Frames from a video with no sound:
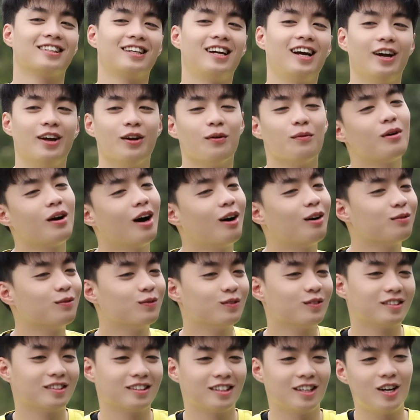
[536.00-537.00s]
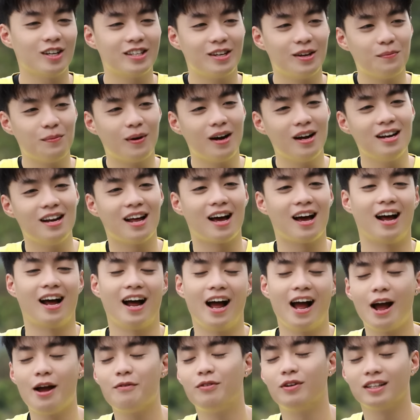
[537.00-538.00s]
Kỳ đúng không? Đúng, đúng. Đó chỉ mới là
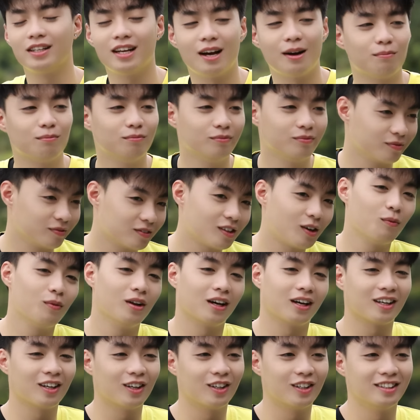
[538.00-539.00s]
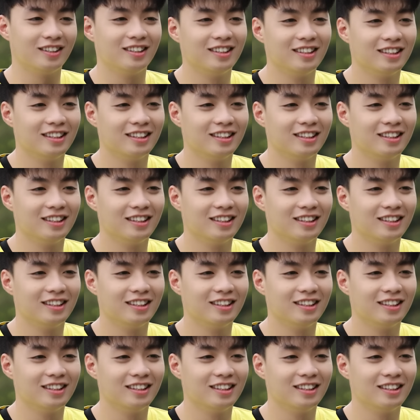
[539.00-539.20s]
hai phần trăm công lực thôi.